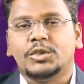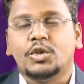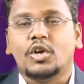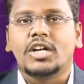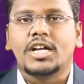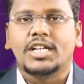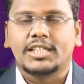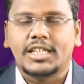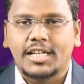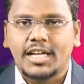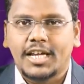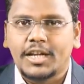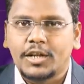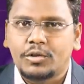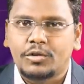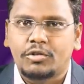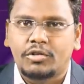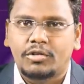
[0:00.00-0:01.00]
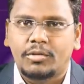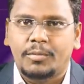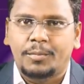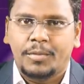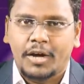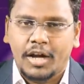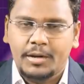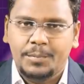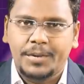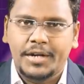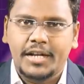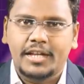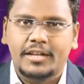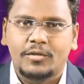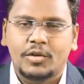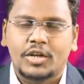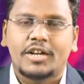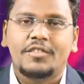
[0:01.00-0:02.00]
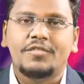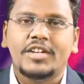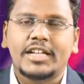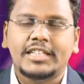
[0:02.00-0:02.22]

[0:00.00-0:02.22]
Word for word: దొంగతనాలకు పాల్పడే ఒక